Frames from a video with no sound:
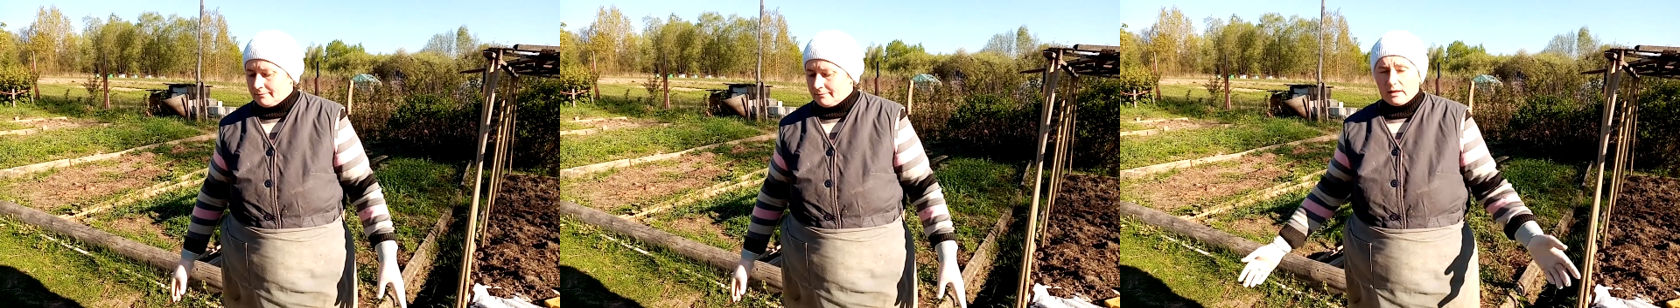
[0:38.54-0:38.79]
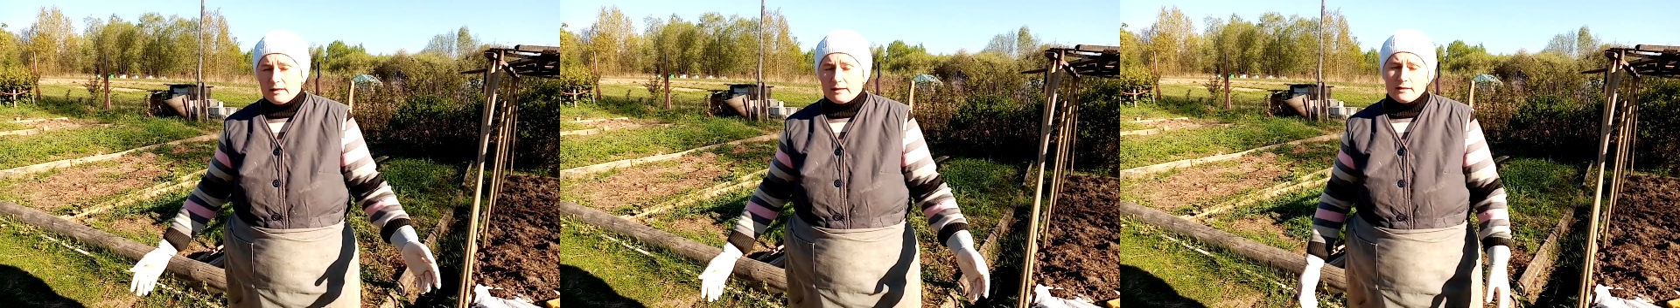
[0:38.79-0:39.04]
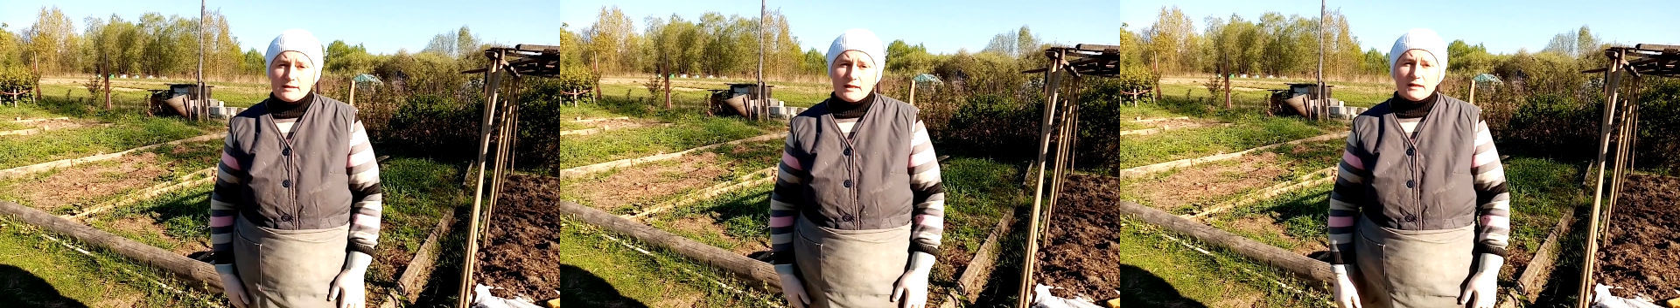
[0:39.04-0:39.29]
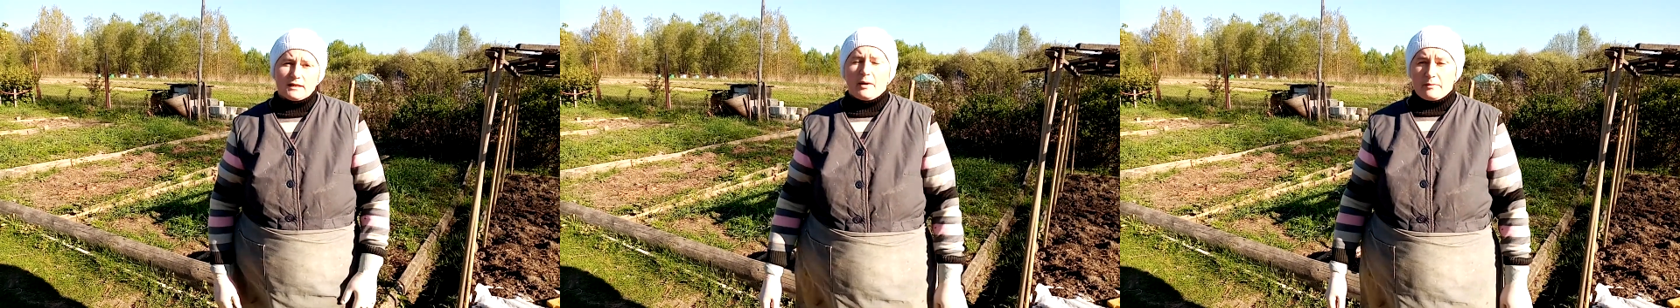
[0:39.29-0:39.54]
ладно, сады
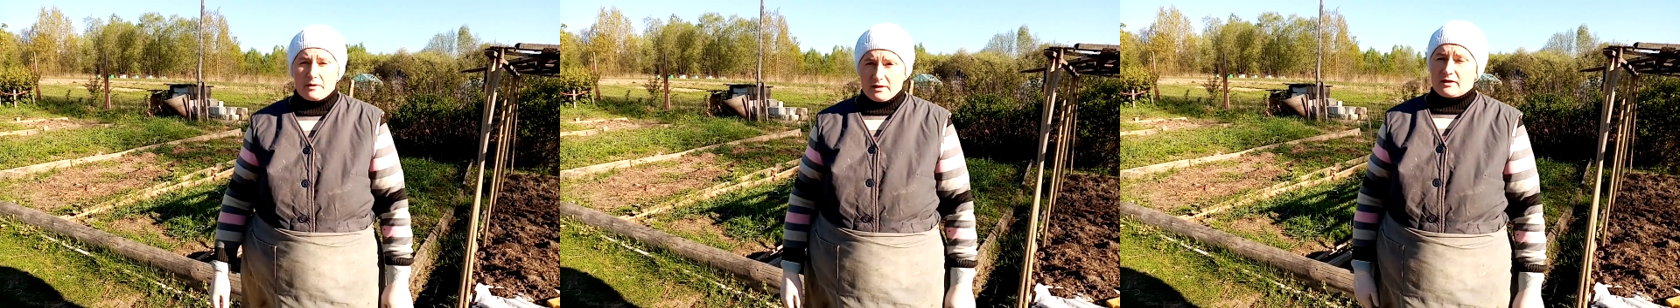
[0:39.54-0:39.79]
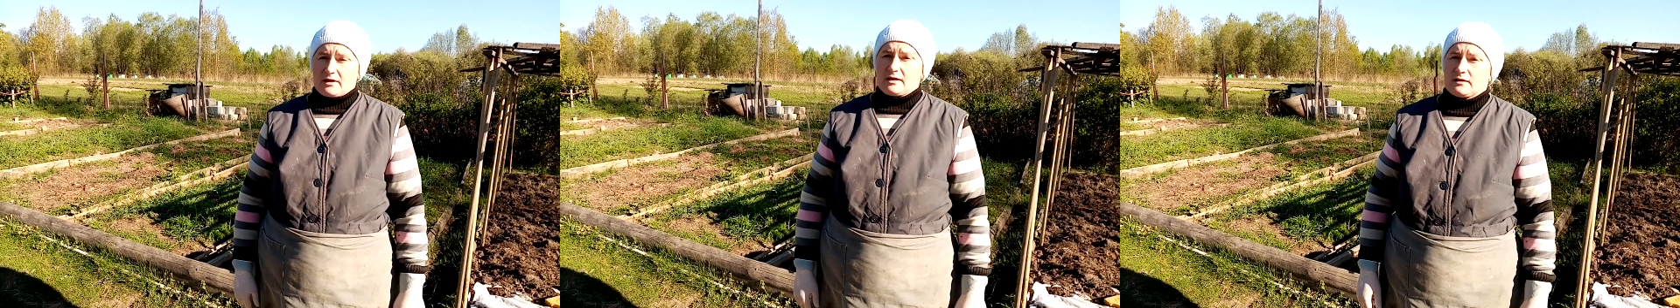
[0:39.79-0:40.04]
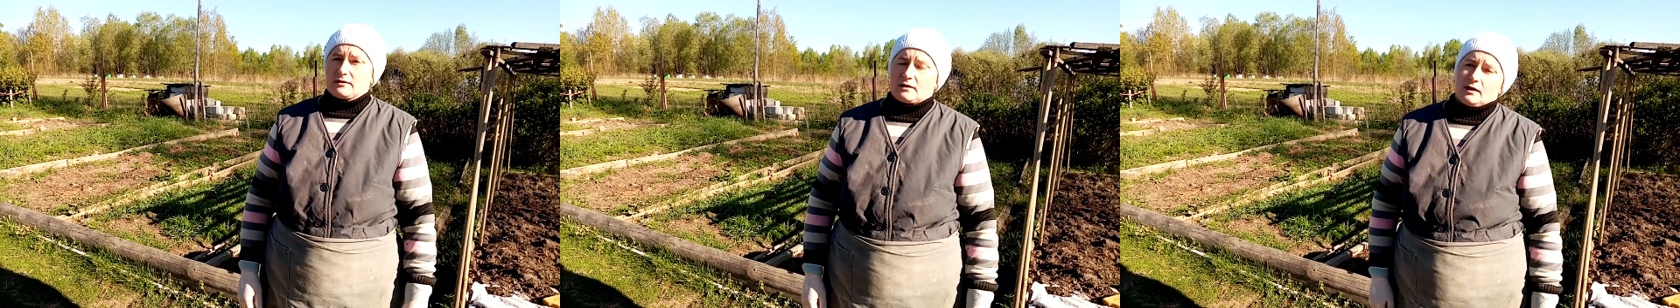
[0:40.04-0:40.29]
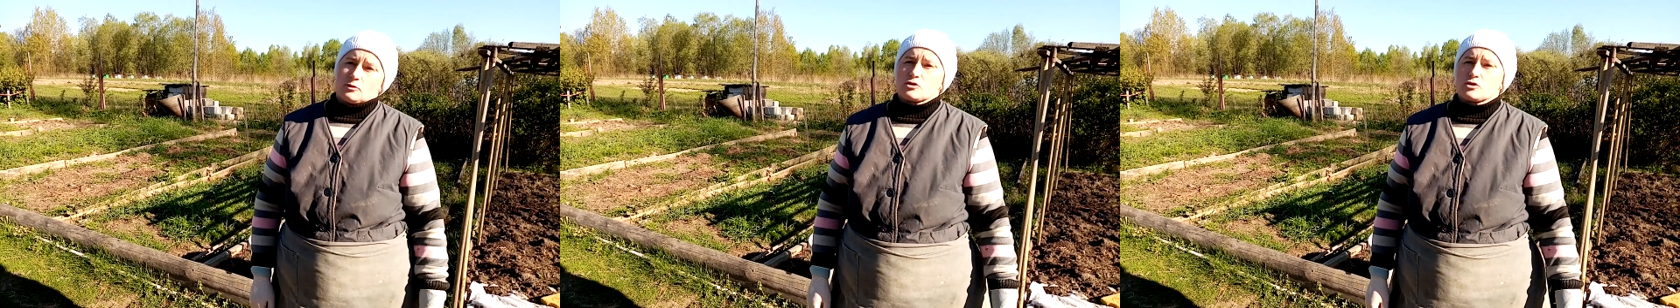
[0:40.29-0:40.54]
побило, вернее, это
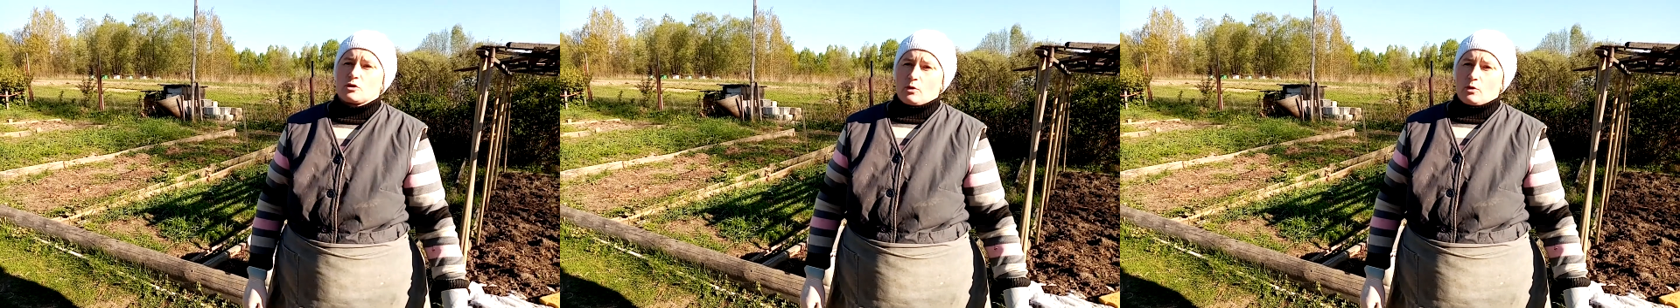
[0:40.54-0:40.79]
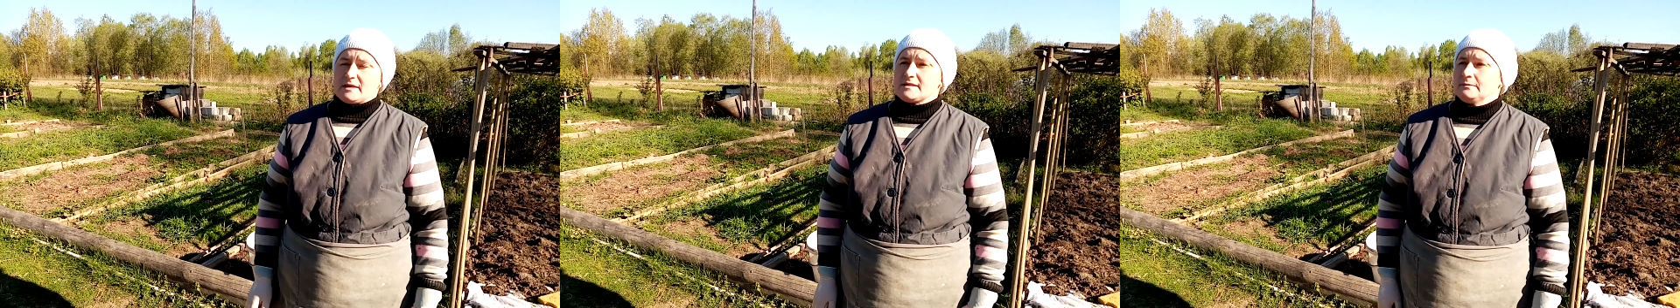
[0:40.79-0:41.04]
Калужская область.